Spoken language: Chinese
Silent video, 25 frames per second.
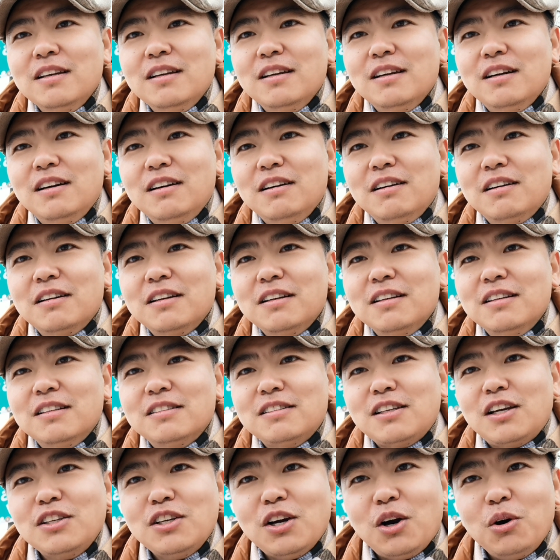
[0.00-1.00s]
啊，
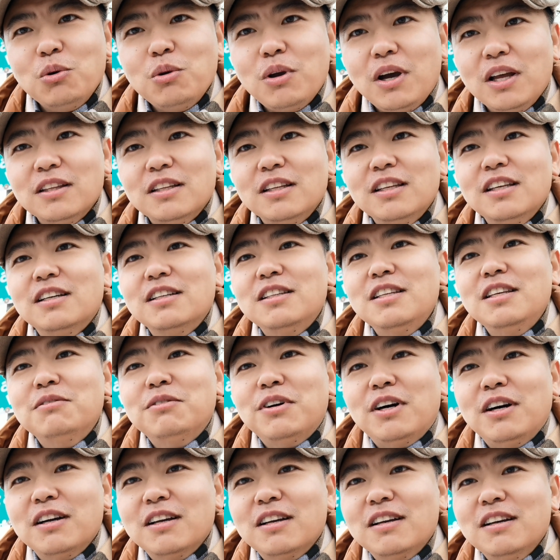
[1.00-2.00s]
在遥远的一个地
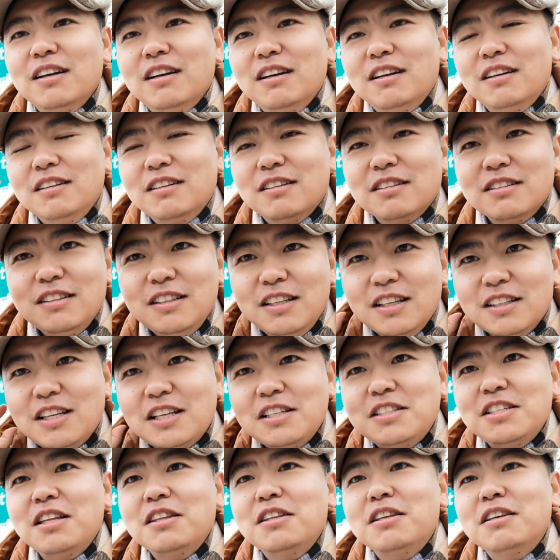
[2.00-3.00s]
方，哎，也在
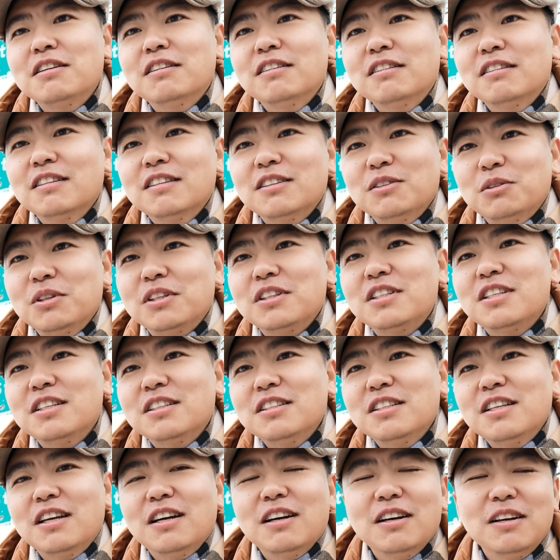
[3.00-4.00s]
监听，都能听
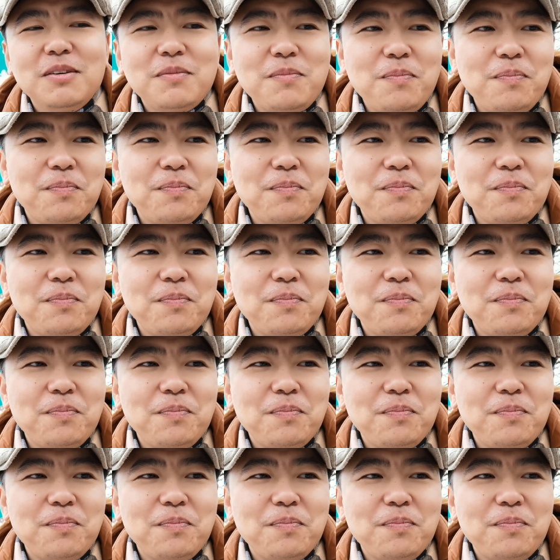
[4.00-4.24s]
见啊。